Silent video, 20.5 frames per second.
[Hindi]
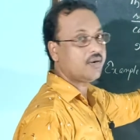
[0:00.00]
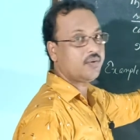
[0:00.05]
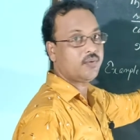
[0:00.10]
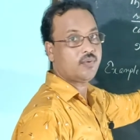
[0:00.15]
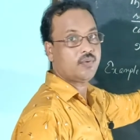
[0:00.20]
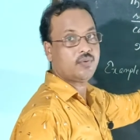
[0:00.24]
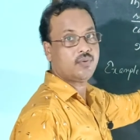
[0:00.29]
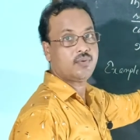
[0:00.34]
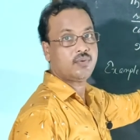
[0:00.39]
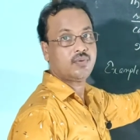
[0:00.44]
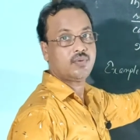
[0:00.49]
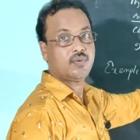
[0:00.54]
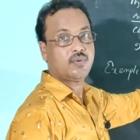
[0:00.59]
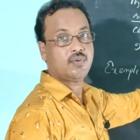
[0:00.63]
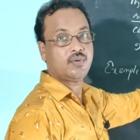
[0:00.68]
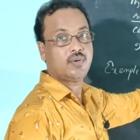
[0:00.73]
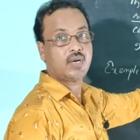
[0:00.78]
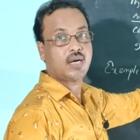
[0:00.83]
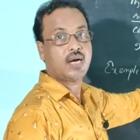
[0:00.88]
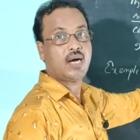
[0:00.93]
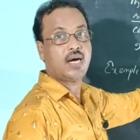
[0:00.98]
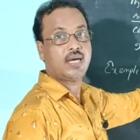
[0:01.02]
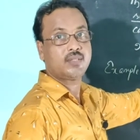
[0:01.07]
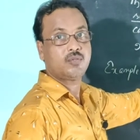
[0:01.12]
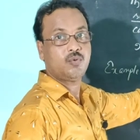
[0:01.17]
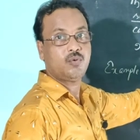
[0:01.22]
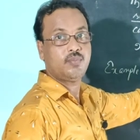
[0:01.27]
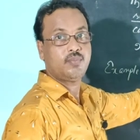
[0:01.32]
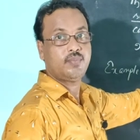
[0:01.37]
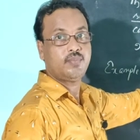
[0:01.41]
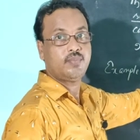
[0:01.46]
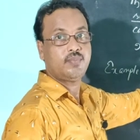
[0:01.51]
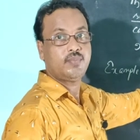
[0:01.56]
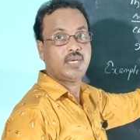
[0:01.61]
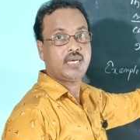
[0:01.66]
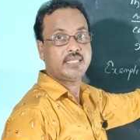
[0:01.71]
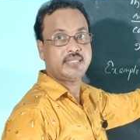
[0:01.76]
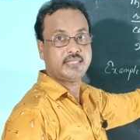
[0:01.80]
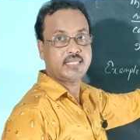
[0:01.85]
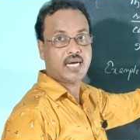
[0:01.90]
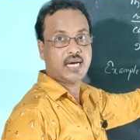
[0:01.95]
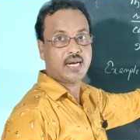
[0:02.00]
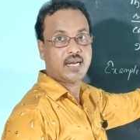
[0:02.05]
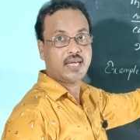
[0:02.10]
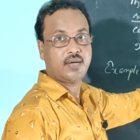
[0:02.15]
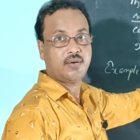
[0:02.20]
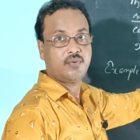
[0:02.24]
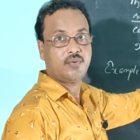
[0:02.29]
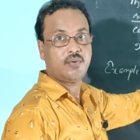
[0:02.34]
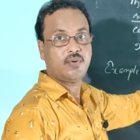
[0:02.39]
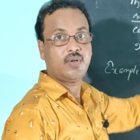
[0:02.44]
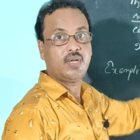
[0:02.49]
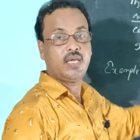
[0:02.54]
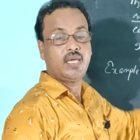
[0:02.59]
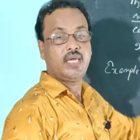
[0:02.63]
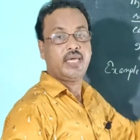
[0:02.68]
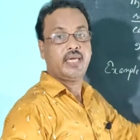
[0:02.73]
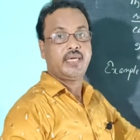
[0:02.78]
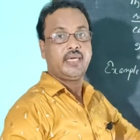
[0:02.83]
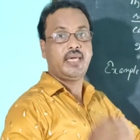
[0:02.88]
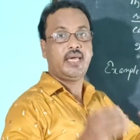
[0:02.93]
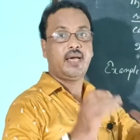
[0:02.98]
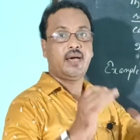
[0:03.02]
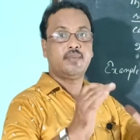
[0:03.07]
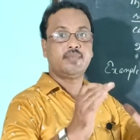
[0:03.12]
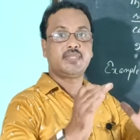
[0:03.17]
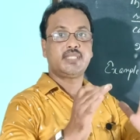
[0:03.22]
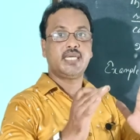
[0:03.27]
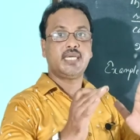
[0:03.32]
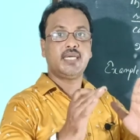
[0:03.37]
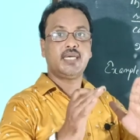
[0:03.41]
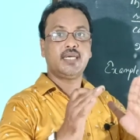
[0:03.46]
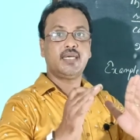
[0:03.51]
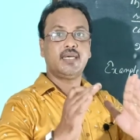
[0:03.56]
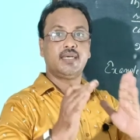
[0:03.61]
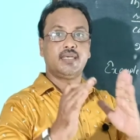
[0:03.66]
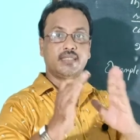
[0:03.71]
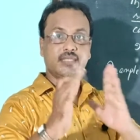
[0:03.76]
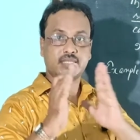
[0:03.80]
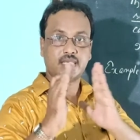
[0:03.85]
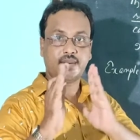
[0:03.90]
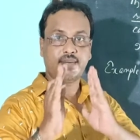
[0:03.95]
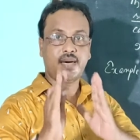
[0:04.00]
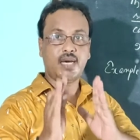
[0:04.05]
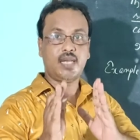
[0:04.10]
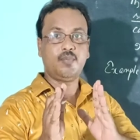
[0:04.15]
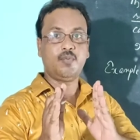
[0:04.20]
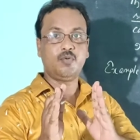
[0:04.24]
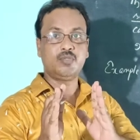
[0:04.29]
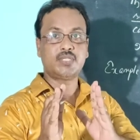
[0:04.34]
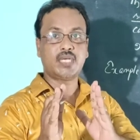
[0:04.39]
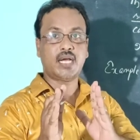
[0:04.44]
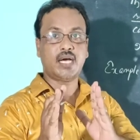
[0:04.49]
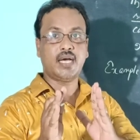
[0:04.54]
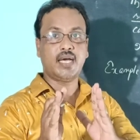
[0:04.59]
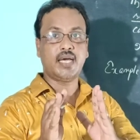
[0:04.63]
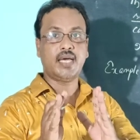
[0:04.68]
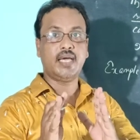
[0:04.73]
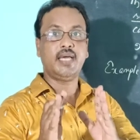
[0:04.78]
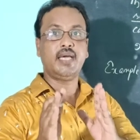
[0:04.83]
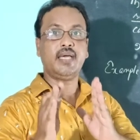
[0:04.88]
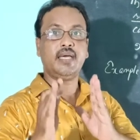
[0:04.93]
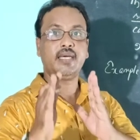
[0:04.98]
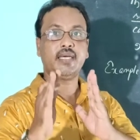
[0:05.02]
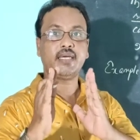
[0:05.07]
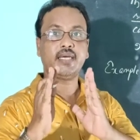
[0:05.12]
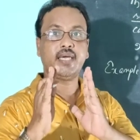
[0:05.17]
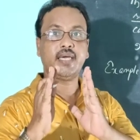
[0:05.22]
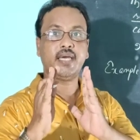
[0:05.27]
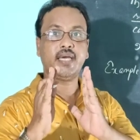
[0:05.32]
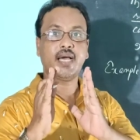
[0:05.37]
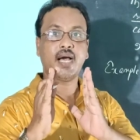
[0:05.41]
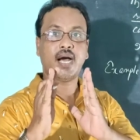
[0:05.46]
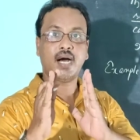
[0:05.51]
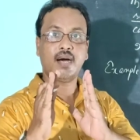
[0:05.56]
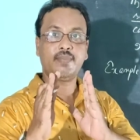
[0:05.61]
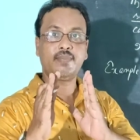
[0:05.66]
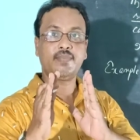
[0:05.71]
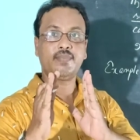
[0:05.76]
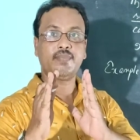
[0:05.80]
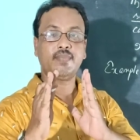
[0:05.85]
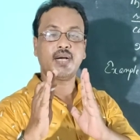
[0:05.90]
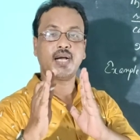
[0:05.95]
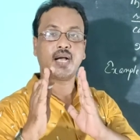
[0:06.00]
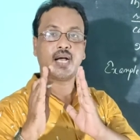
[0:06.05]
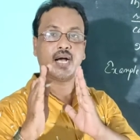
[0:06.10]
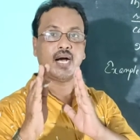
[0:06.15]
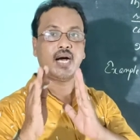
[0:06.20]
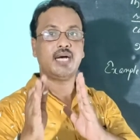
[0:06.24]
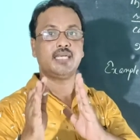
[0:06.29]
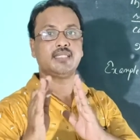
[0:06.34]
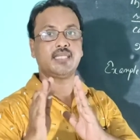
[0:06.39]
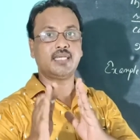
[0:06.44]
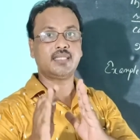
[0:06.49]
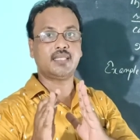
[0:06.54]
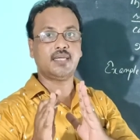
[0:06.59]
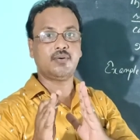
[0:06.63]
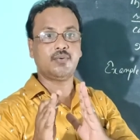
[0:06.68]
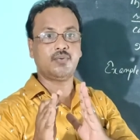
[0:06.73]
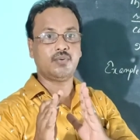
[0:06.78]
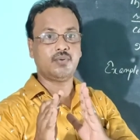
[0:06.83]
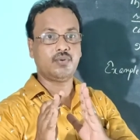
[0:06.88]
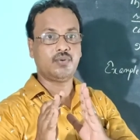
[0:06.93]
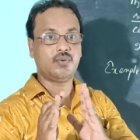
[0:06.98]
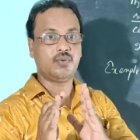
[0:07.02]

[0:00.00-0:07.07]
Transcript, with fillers: रहे हो कहाँ तुम जा रहे हो ये हमसे सवाल पूछ रहा है कि आप कहाँ जाते हो